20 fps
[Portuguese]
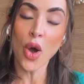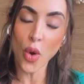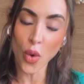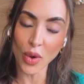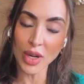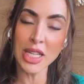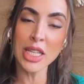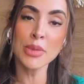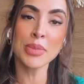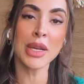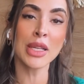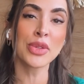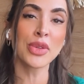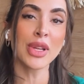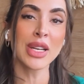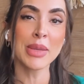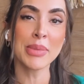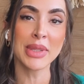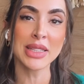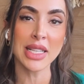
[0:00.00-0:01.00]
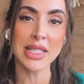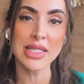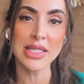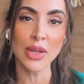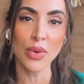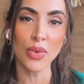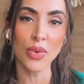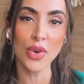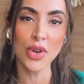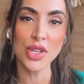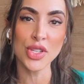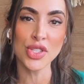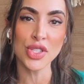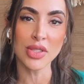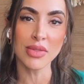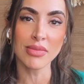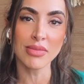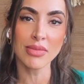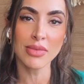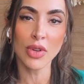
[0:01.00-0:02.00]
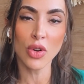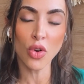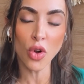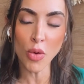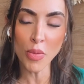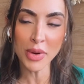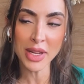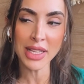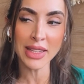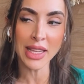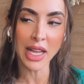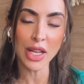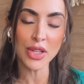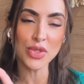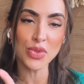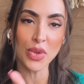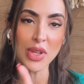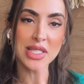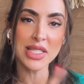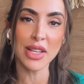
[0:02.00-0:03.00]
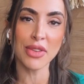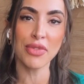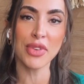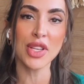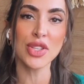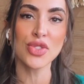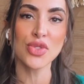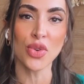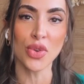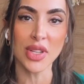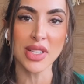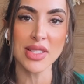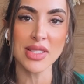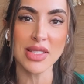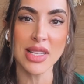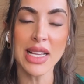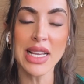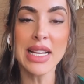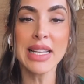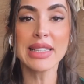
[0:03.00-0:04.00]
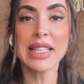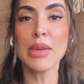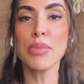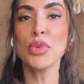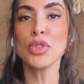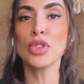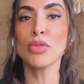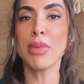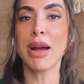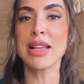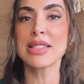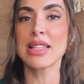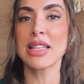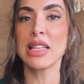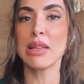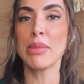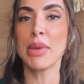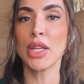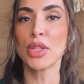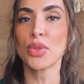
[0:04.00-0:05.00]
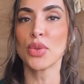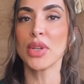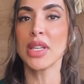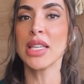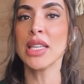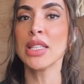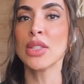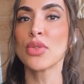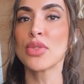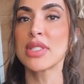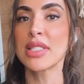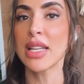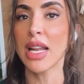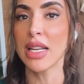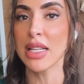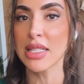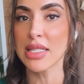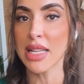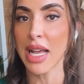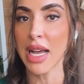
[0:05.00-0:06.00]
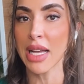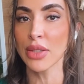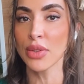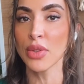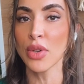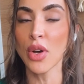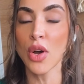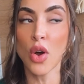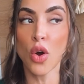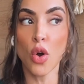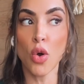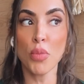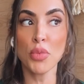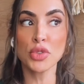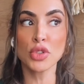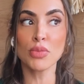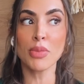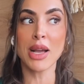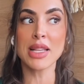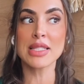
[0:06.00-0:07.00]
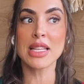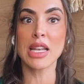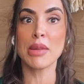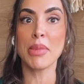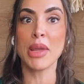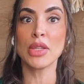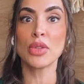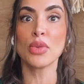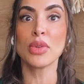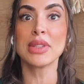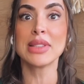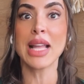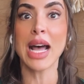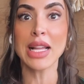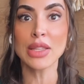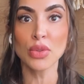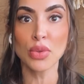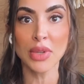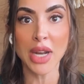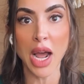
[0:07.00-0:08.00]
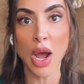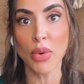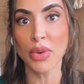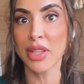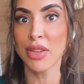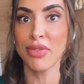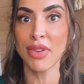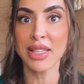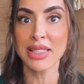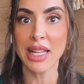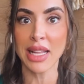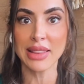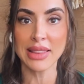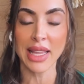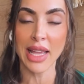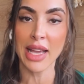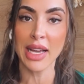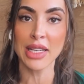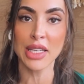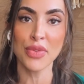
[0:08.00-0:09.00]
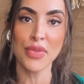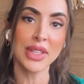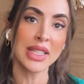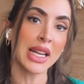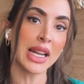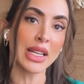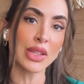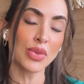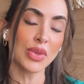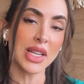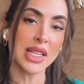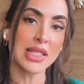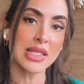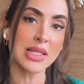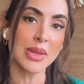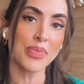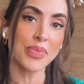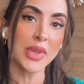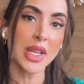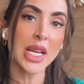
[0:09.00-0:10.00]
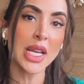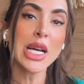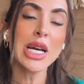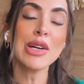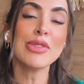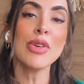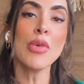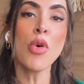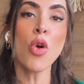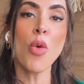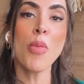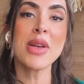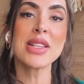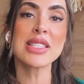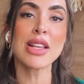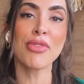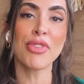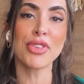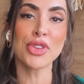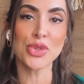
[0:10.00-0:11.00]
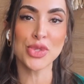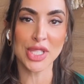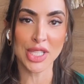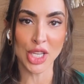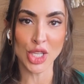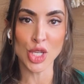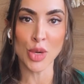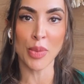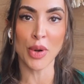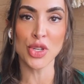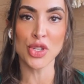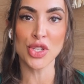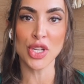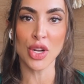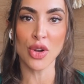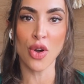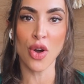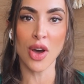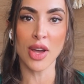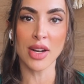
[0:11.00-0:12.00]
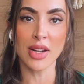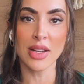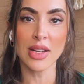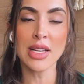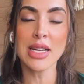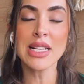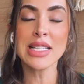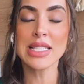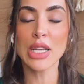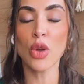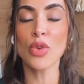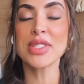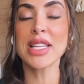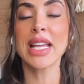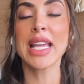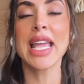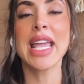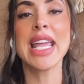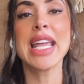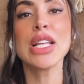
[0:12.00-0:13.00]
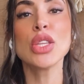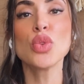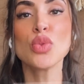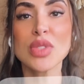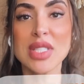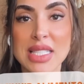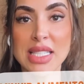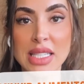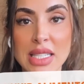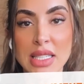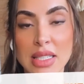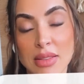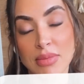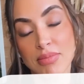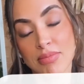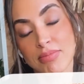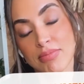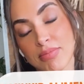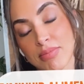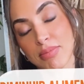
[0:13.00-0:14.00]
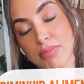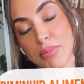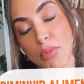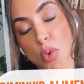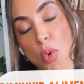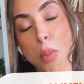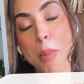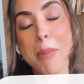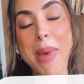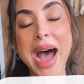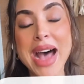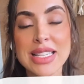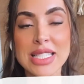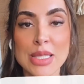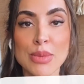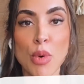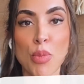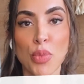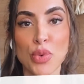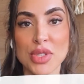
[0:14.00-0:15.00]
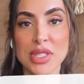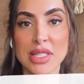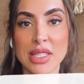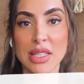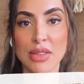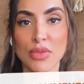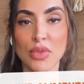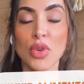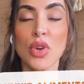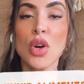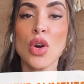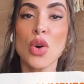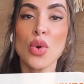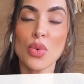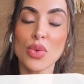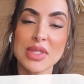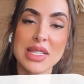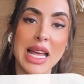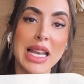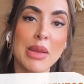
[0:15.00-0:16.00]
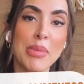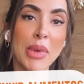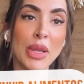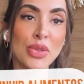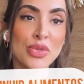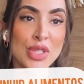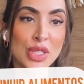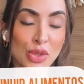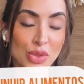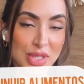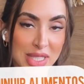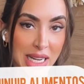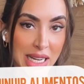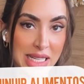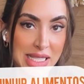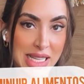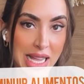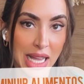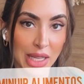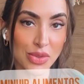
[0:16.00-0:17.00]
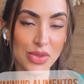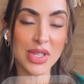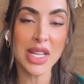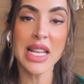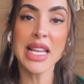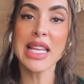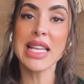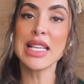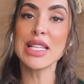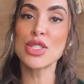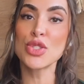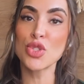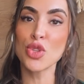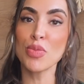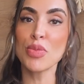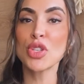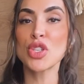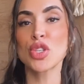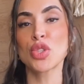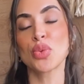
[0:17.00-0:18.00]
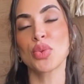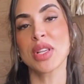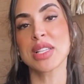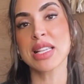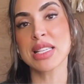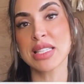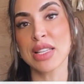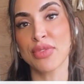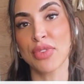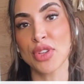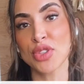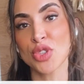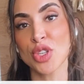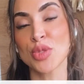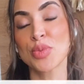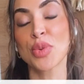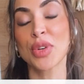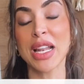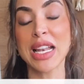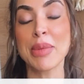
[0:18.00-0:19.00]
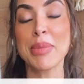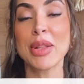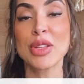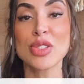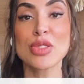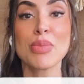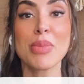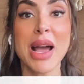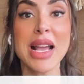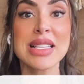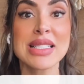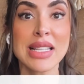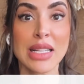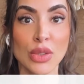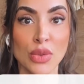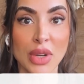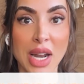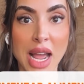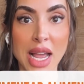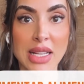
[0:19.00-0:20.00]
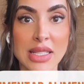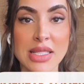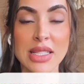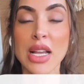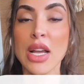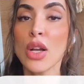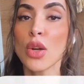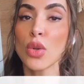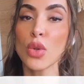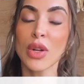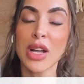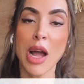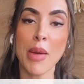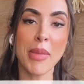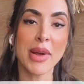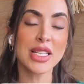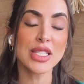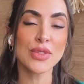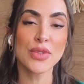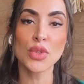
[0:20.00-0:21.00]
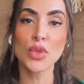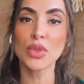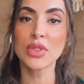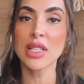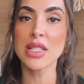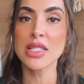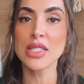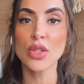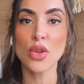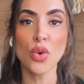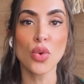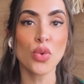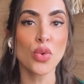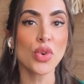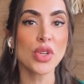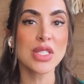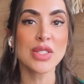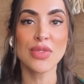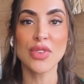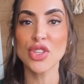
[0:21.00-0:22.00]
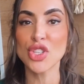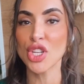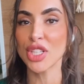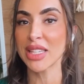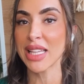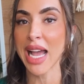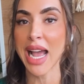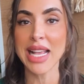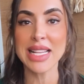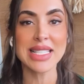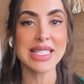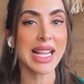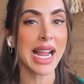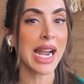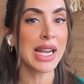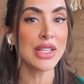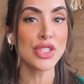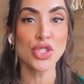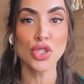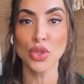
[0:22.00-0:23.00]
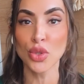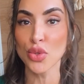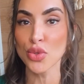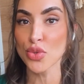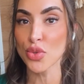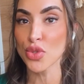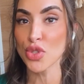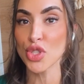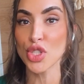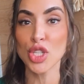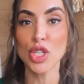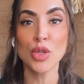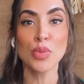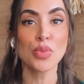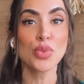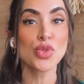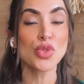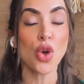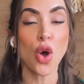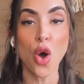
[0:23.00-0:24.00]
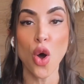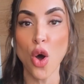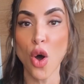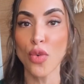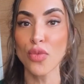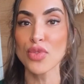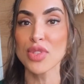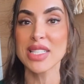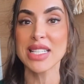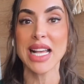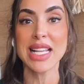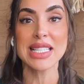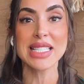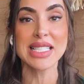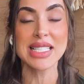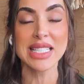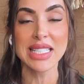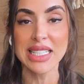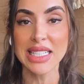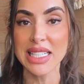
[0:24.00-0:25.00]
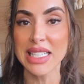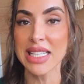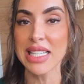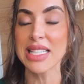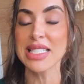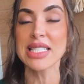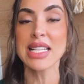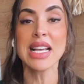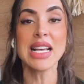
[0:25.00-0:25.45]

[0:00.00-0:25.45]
Olhando para a tua alimentação hoje, como que tá as suas refeições? Tem muito mais alimento industrializado ou muito mais alimento natural que vem da terra, que vem da natureza? Vamos começar a fazer o seguinte a partir de agora? Você consegue reduzir o máximo possível os alimentos industrializados e substituir as refeições por alimentos mais naturais, colocar mais frutas, iogurtes, vegetais, carnes de todos os tipos, ovos, castanhas,